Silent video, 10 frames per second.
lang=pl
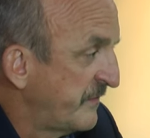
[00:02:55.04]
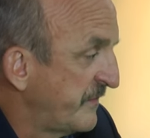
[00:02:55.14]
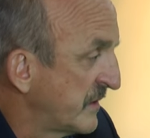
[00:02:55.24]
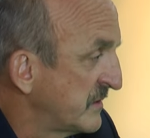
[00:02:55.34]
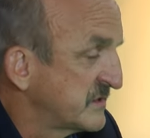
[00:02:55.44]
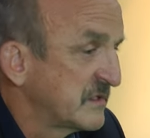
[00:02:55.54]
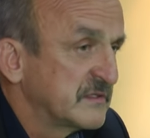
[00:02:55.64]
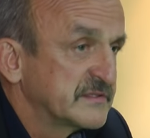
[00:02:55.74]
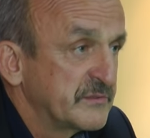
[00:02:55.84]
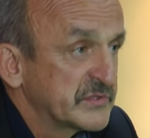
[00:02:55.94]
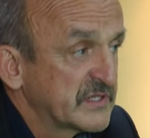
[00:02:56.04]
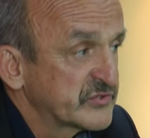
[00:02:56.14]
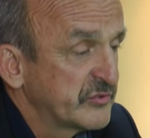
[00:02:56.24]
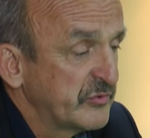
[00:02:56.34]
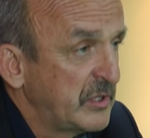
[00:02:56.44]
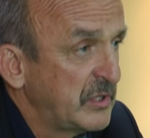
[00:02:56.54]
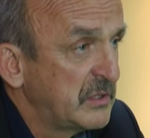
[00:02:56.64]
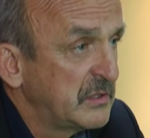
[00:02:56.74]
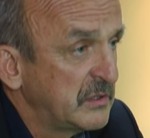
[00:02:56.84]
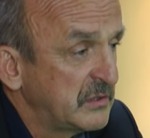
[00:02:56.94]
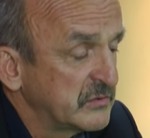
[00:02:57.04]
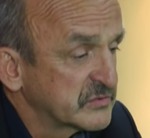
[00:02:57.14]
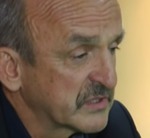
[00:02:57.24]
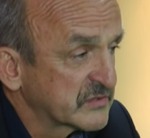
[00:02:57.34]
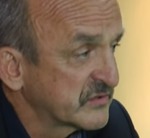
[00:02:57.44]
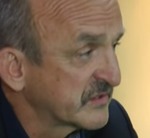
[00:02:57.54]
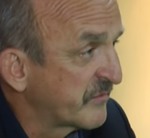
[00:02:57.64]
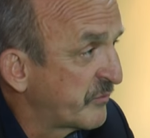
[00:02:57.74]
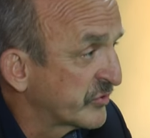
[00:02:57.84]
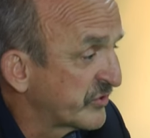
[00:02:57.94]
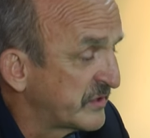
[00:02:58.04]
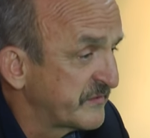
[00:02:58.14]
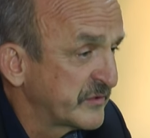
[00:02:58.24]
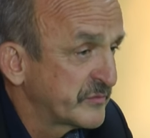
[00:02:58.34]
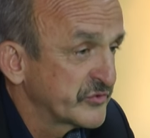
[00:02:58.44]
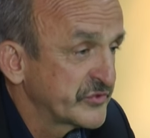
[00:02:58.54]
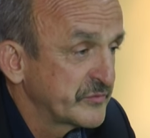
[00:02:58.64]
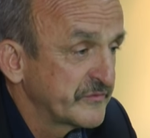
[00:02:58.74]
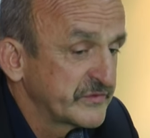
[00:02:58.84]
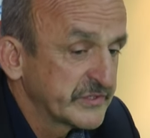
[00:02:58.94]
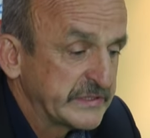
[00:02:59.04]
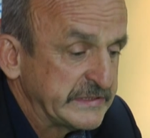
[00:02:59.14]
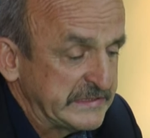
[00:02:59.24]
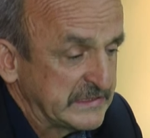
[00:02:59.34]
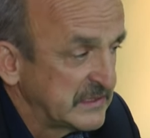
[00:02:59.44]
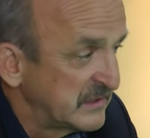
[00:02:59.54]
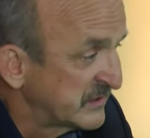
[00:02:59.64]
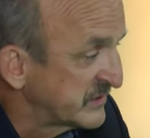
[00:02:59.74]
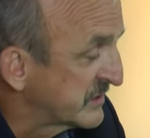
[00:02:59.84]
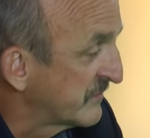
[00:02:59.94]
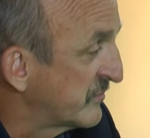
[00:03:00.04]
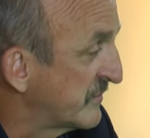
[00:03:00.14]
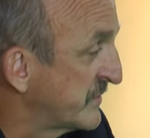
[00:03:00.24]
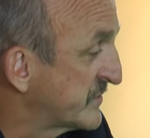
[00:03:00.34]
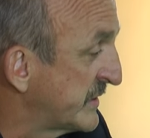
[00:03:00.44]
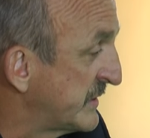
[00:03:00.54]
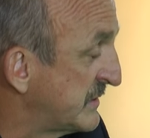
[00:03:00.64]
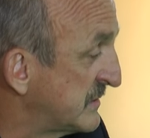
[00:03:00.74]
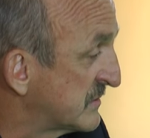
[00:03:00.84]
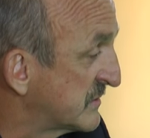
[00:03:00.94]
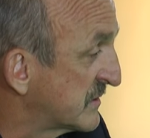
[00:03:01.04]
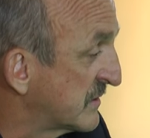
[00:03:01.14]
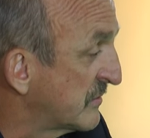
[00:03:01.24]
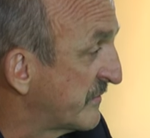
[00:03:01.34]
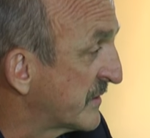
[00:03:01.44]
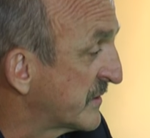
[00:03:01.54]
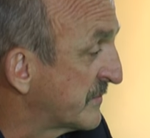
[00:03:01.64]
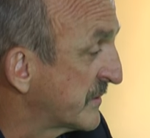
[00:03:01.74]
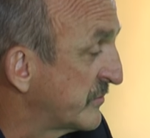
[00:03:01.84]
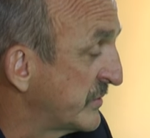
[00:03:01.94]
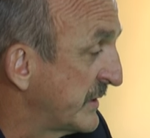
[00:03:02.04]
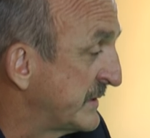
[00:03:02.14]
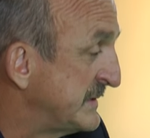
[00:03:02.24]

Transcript: Finalnie się dla nas ten mecz zaczął. Już tak człowiek pod świadomości mówi, że gdzieś tam w głowie, że troszeczkę tego farta brakuje.